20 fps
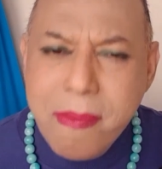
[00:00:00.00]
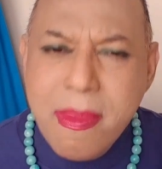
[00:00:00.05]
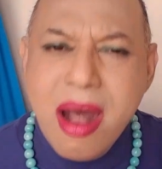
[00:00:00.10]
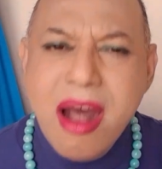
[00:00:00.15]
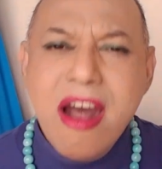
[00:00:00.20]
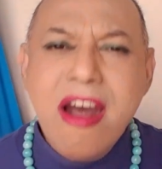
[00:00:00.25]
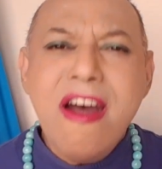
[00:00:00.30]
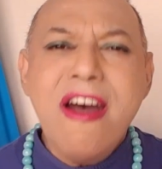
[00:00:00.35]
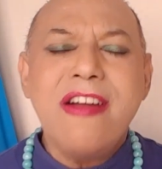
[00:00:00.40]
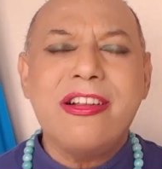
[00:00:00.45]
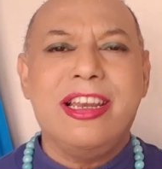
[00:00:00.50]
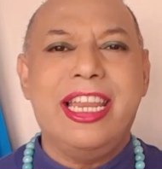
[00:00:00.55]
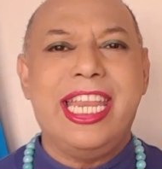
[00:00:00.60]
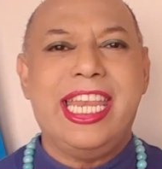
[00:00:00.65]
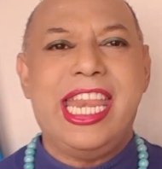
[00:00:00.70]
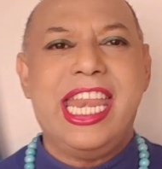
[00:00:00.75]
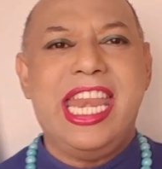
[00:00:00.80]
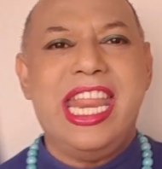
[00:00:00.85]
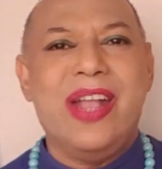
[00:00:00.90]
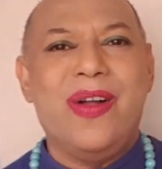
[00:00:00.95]
มากๆเลย
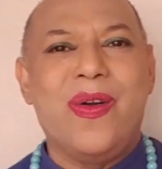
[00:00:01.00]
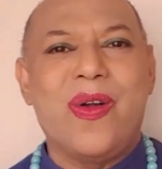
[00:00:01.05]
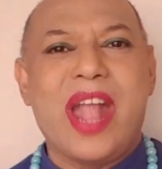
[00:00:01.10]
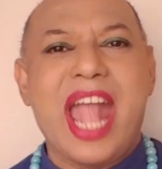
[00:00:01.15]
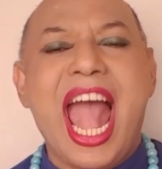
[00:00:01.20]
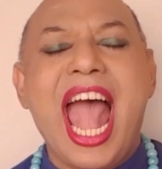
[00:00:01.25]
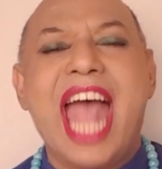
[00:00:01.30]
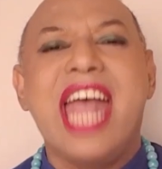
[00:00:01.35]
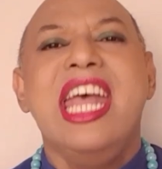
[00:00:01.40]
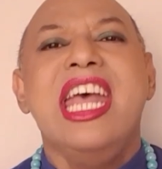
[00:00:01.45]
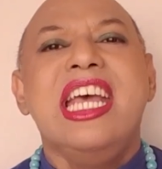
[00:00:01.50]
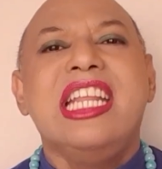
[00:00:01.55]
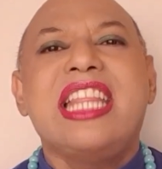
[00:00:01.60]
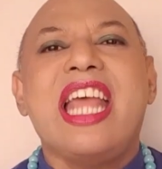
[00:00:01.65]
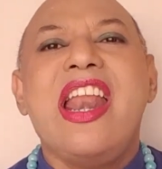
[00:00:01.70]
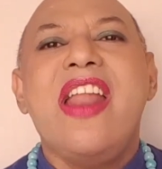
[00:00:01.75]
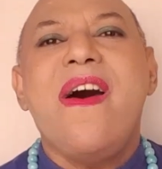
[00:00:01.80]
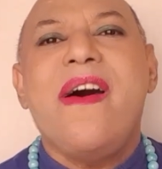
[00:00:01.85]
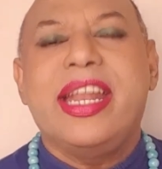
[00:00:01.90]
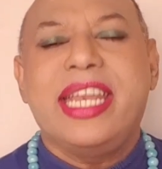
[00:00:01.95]
ทีเดียวค่ะ
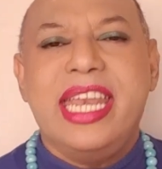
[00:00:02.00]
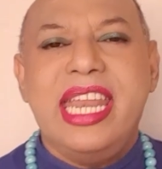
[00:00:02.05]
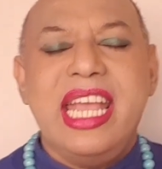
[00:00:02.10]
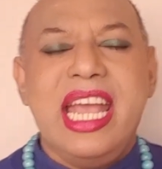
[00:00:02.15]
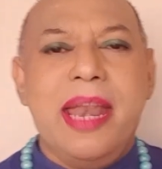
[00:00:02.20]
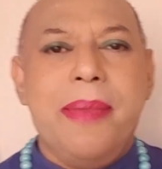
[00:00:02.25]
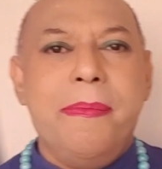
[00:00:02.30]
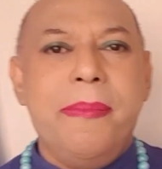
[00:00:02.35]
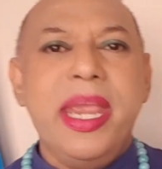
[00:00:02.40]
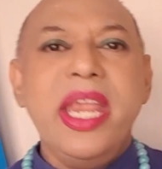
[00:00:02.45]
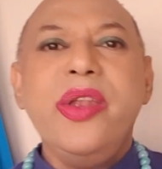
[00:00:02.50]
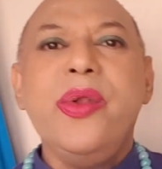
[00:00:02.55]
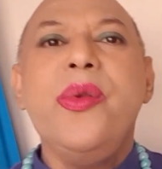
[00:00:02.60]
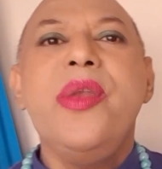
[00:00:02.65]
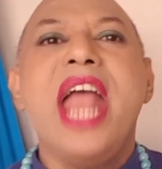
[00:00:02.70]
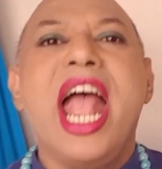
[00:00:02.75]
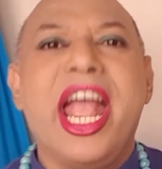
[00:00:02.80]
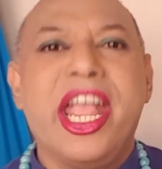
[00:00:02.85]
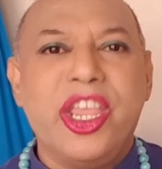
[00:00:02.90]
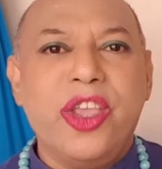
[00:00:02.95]
ตลอดเดือนมิถุ
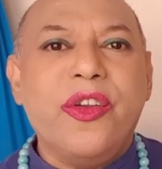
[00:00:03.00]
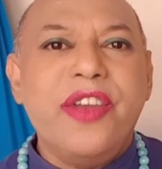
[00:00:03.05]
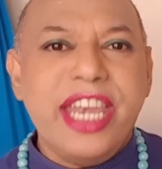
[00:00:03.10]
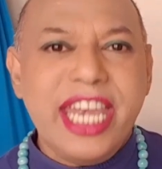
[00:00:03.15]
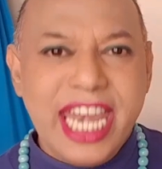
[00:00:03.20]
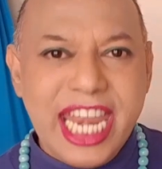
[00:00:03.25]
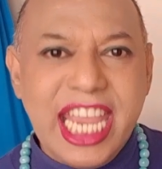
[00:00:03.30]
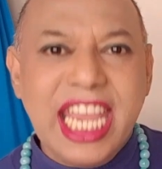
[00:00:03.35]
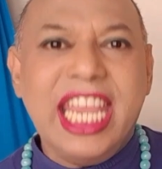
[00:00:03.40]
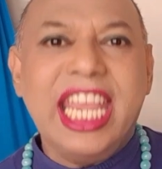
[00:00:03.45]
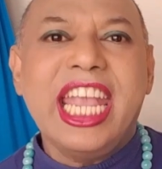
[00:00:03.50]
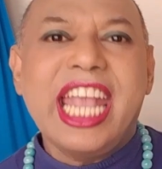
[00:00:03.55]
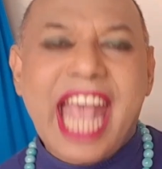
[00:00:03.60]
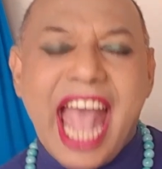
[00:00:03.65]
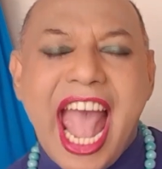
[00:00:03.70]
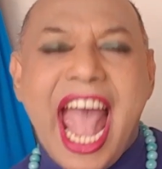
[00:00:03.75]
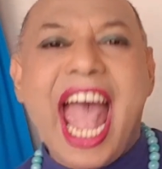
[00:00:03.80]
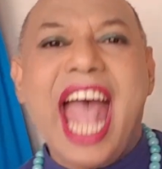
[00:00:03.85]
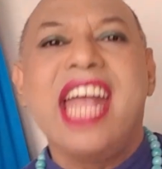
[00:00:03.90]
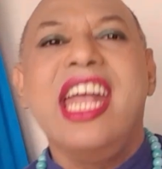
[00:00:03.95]
นายนนี้
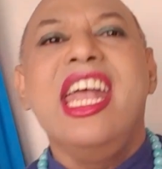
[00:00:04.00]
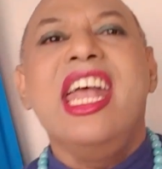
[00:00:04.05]
ค่ะ